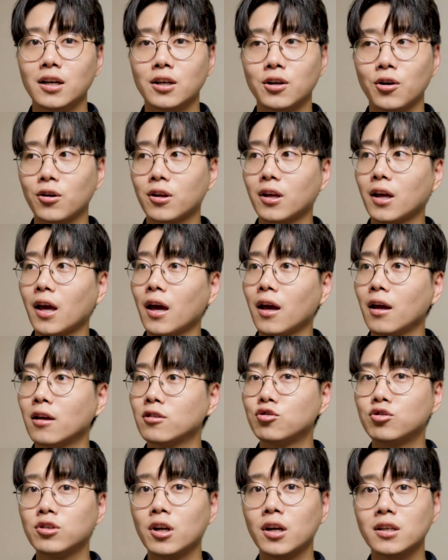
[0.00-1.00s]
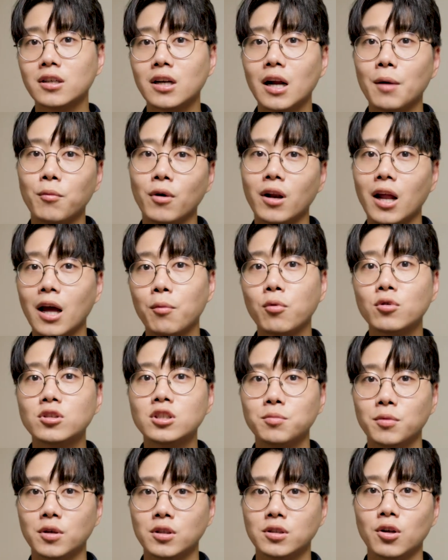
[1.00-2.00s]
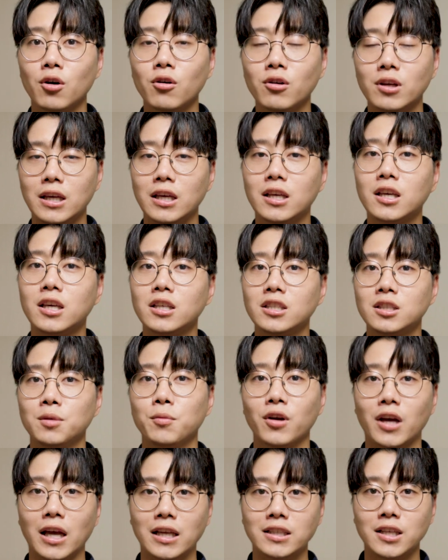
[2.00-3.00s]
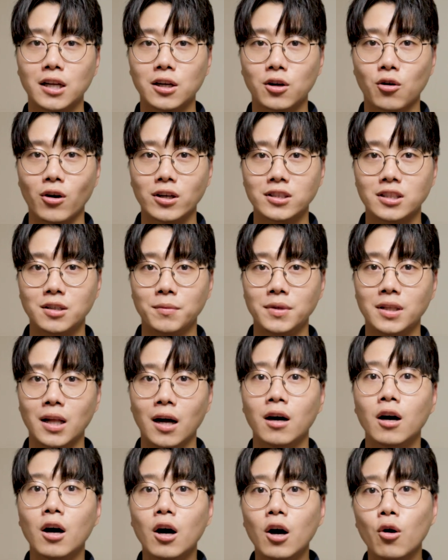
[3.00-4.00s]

그렇게 수행을 한번 해보시면서 익히시면 괜찮을 것 같습니다.